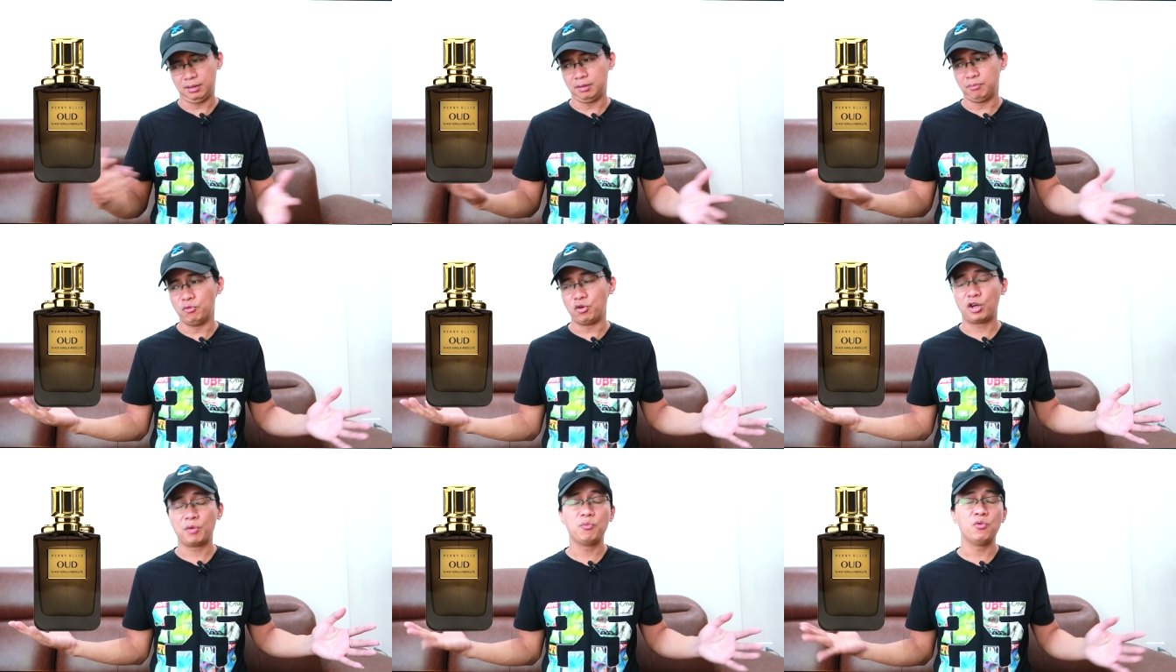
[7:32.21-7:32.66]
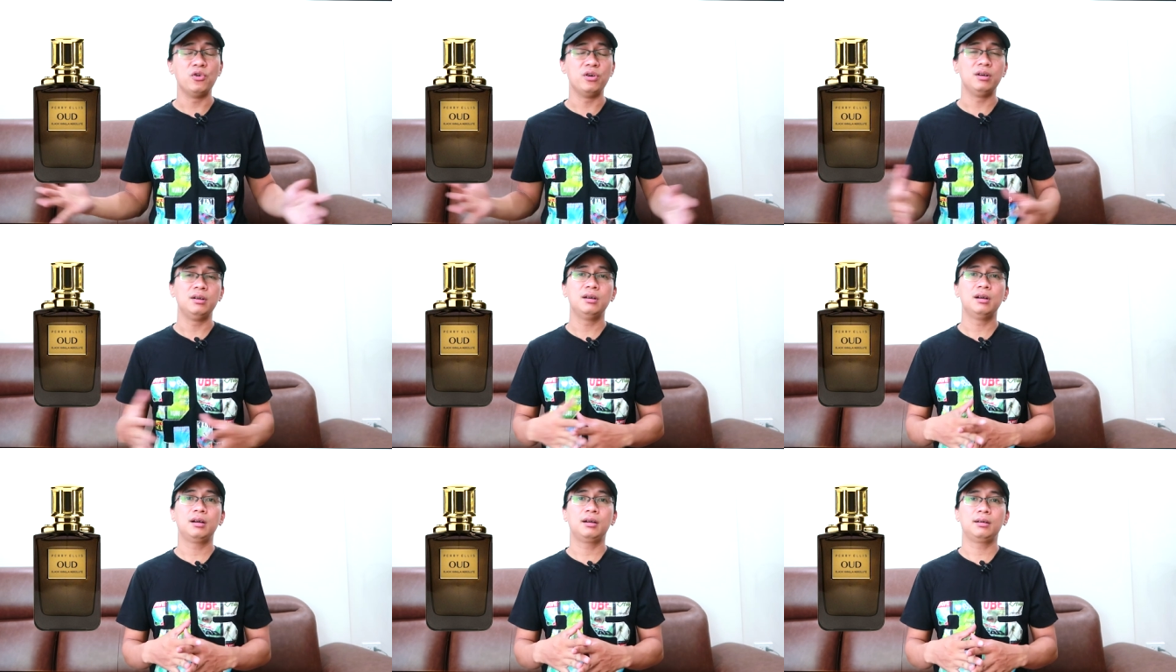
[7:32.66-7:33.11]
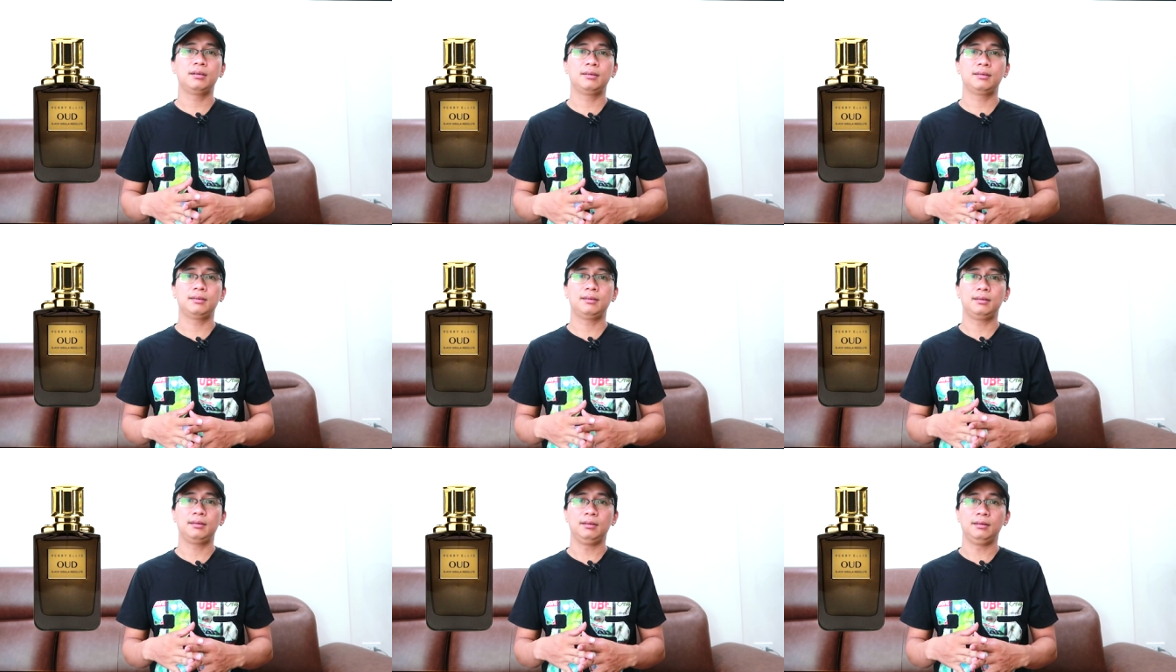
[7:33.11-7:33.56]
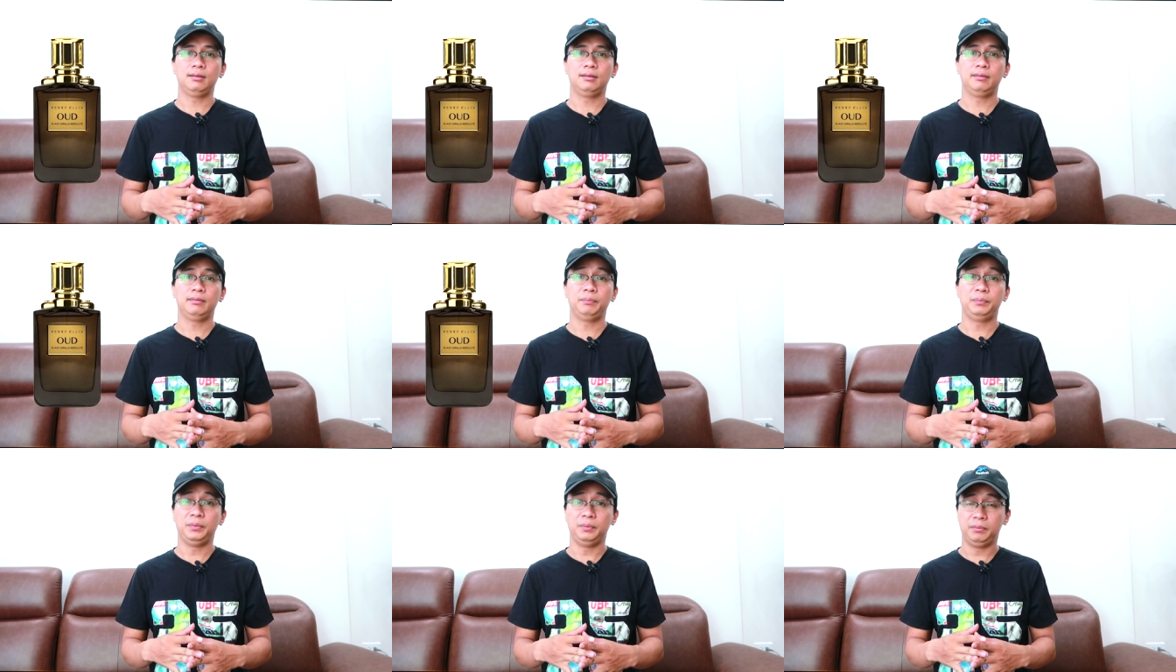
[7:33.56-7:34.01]
uh, một cái mùi hương
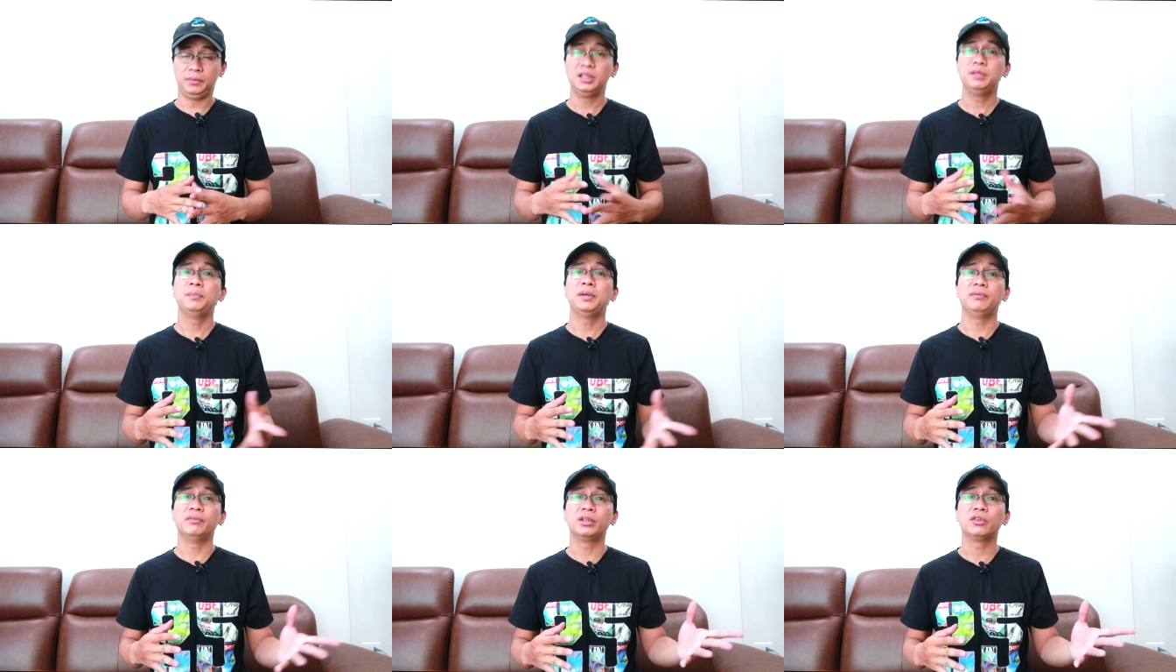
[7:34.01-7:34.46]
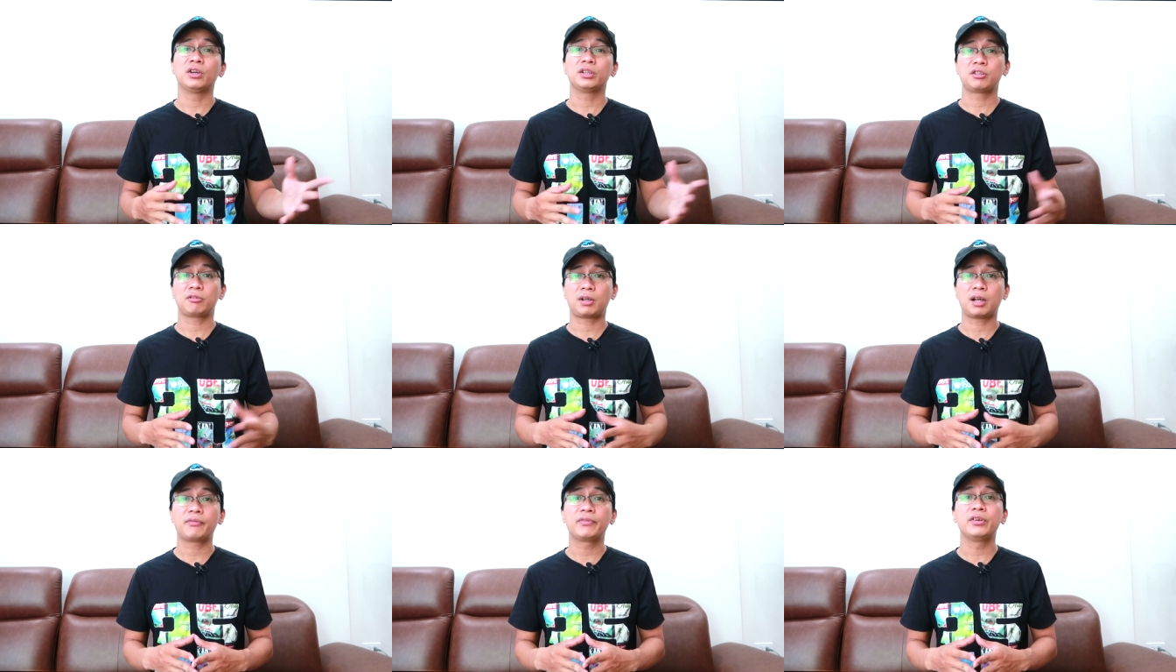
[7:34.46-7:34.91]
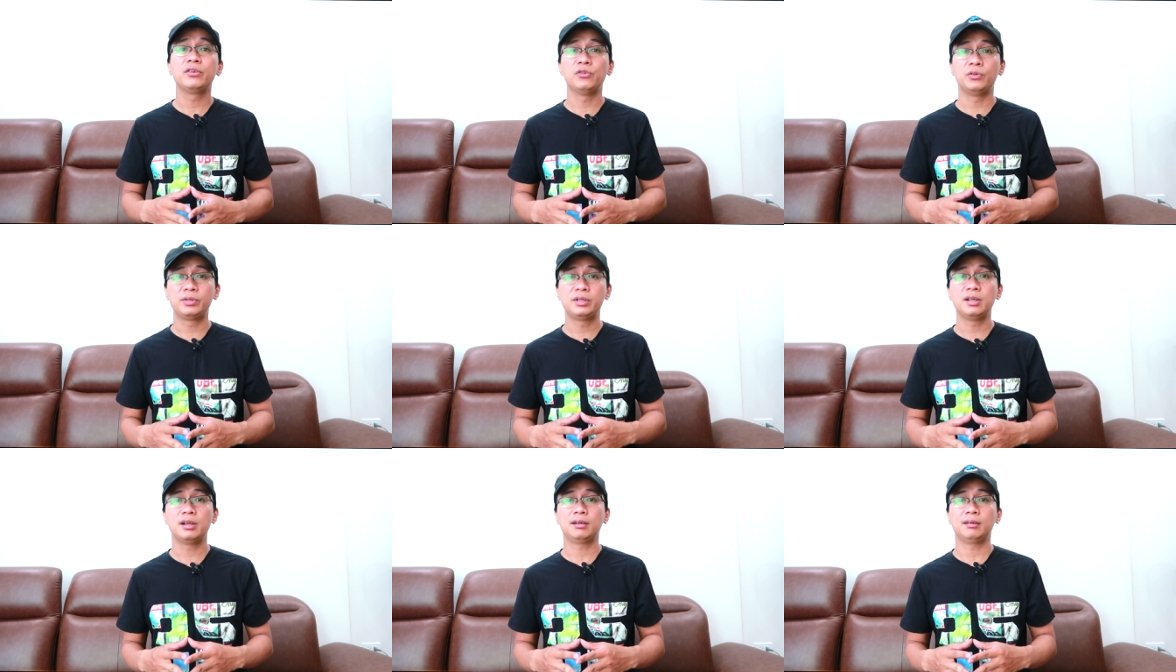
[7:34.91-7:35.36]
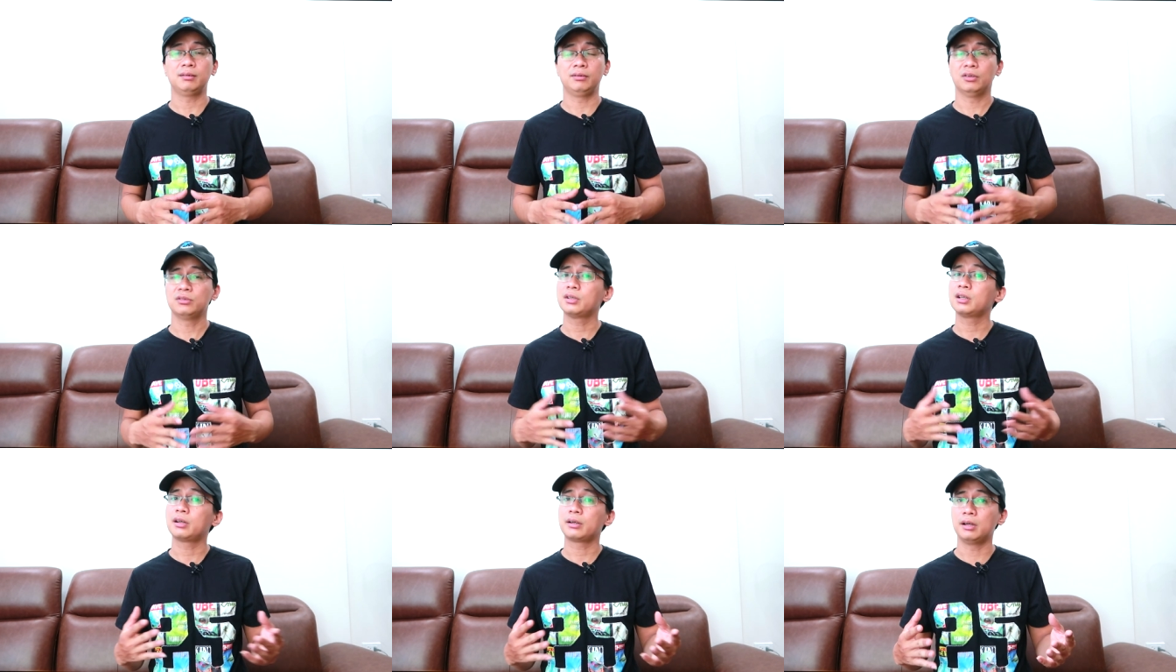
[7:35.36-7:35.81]
như mình vẫn nói trong các video trước
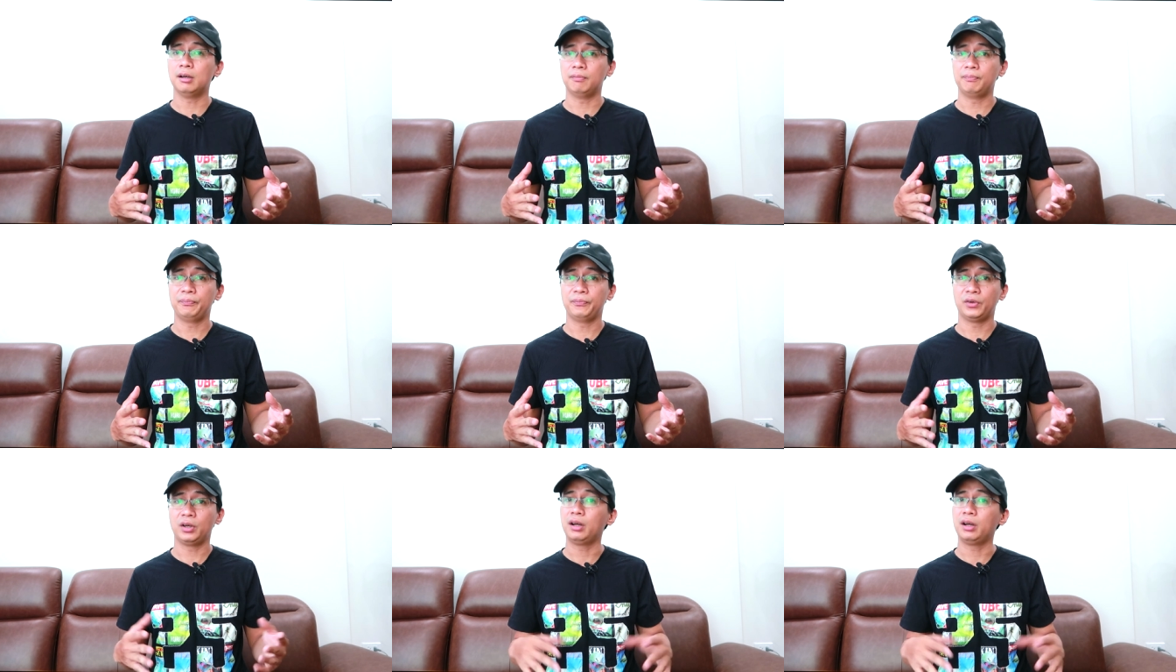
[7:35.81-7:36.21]
nó rất là độc